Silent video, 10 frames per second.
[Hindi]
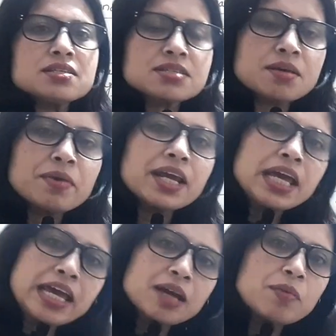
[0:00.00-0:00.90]
जिसके मैंने
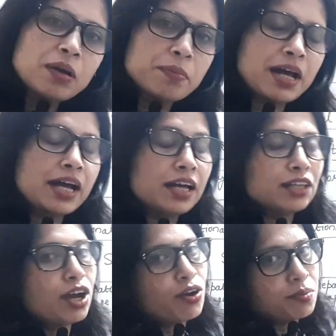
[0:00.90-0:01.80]
एक भाग पढ़ाया
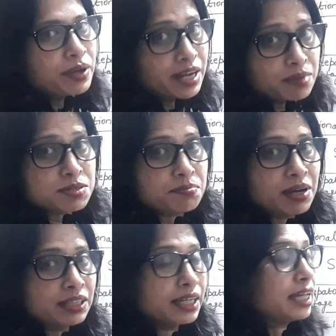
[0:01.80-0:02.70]
था और मैंने आपसे बात